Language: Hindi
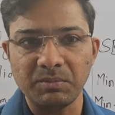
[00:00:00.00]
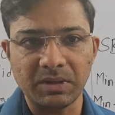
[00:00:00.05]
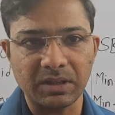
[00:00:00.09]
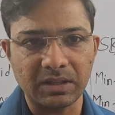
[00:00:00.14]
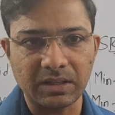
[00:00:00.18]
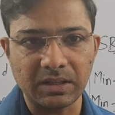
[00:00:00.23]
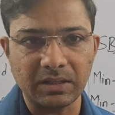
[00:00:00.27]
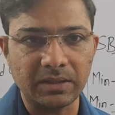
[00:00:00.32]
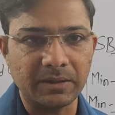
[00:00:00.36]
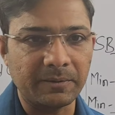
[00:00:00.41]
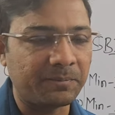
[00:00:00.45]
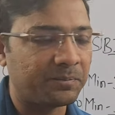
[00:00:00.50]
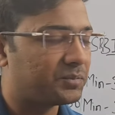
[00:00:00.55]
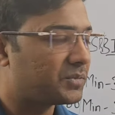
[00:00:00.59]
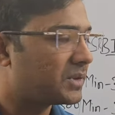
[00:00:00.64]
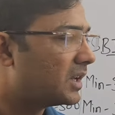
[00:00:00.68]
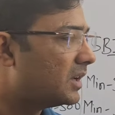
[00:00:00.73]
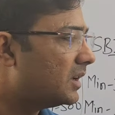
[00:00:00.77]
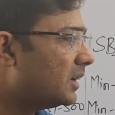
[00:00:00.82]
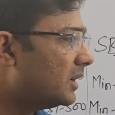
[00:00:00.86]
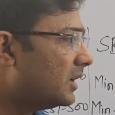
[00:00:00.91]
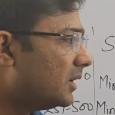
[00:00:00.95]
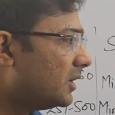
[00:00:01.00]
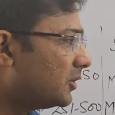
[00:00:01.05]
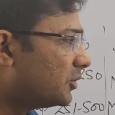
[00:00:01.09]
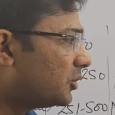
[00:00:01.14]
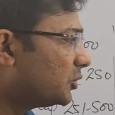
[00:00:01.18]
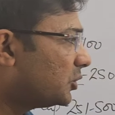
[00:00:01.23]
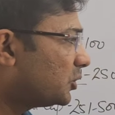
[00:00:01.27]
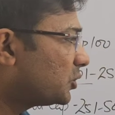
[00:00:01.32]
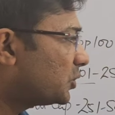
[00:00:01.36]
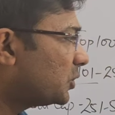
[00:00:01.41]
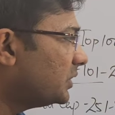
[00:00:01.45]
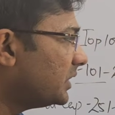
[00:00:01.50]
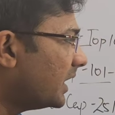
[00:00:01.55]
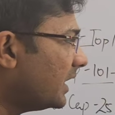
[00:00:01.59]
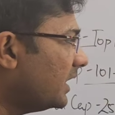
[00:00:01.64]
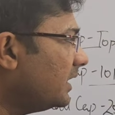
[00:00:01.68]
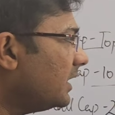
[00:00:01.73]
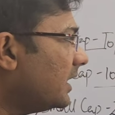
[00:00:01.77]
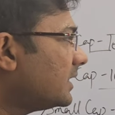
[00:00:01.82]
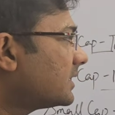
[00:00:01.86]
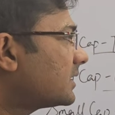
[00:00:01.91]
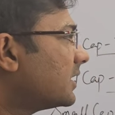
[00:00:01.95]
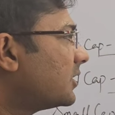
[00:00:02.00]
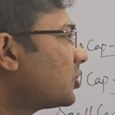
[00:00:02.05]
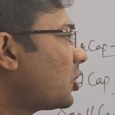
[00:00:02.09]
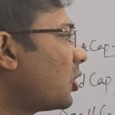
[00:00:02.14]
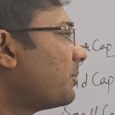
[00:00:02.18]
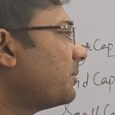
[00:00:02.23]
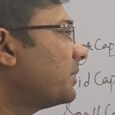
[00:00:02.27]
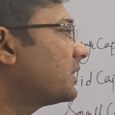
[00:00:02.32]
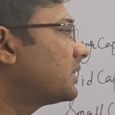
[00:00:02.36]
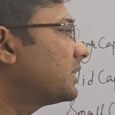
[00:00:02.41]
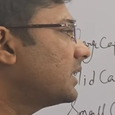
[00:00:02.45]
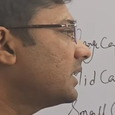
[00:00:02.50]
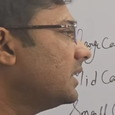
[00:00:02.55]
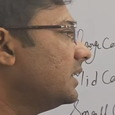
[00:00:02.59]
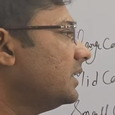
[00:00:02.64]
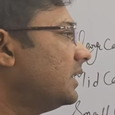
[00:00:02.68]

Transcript: मिलती है तो दोस्तों यही आज का टॉपिक था कि